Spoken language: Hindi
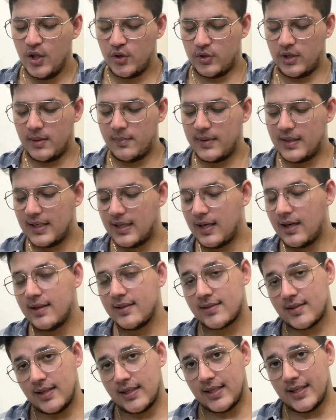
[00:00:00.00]
तो यार मैंने ना
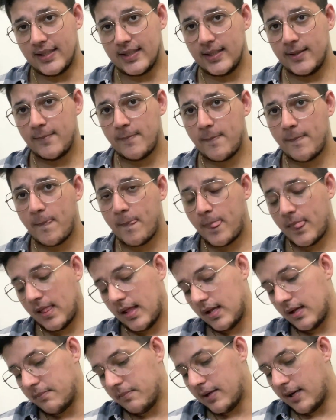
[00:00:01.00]
लिस्ट लिख ली थी
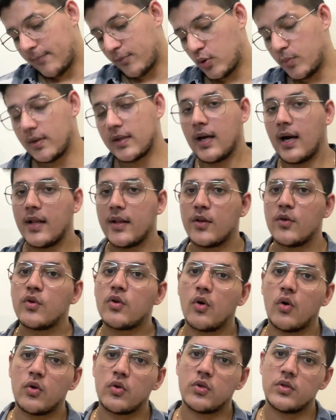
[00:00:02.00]
मैं आपको बता देता हूँ
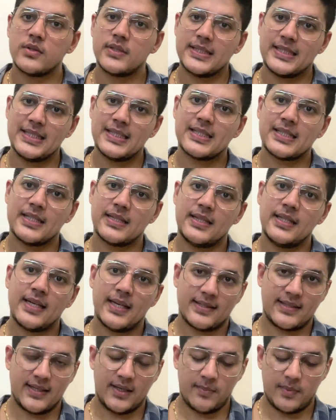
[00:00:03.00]
कौन कौन सी चीज़ कितनी
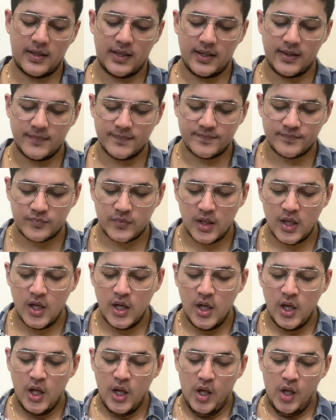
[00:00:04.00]
कैसे की पड़ी
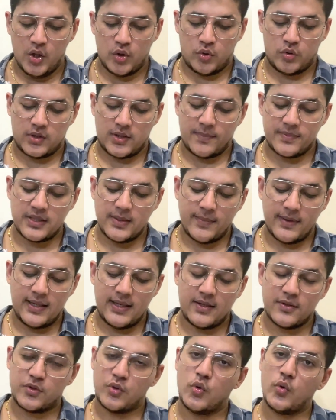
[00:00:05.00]
सबसे
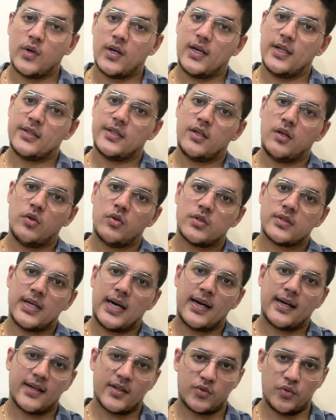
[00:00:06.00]
पहले शुरू कर देते हैं लोग
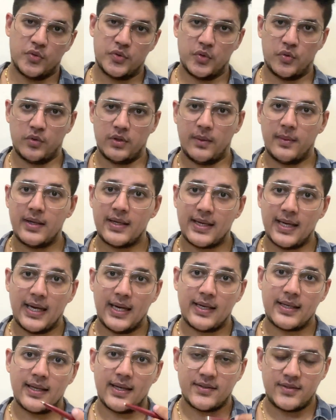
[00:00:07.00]
स्टैंड का सोच रहे होंगे अभी
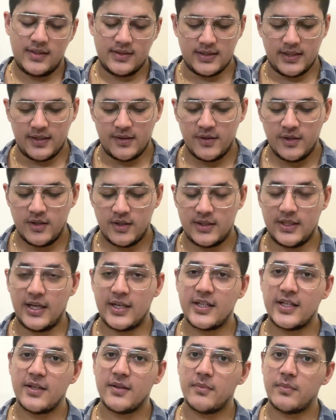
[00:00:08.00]
टायर क्या चीज़ है यार
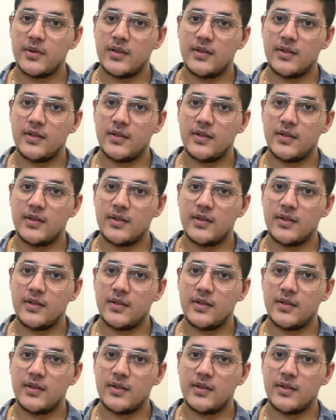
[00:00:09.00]
ये